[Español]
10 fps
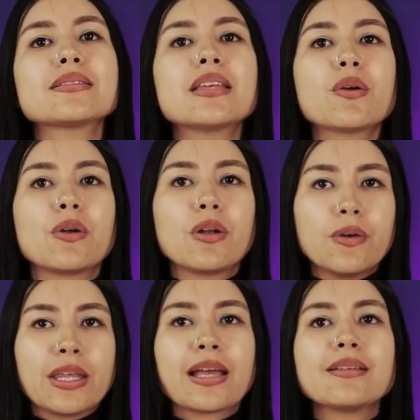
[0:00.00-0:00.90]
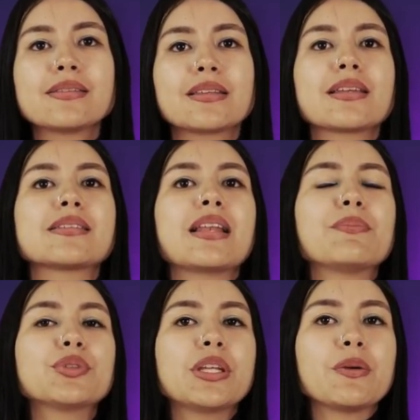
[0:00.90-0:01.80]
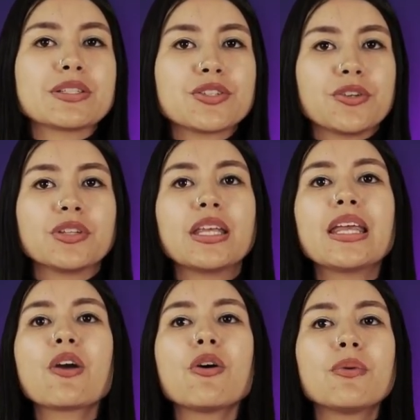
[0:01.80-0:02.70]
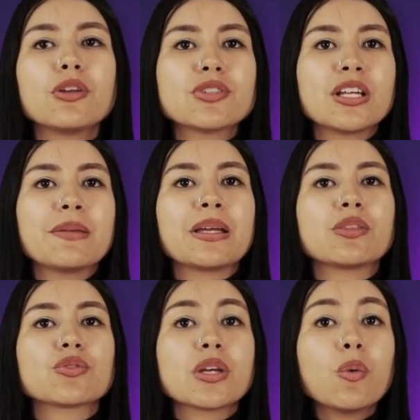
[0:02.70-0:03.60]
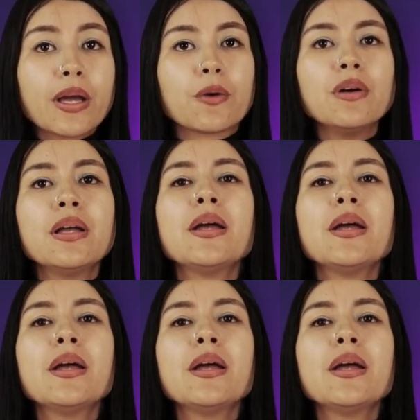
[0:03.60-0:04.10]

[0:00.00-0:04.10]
psicológicas detrás de la motivación y cómo los elementos de juego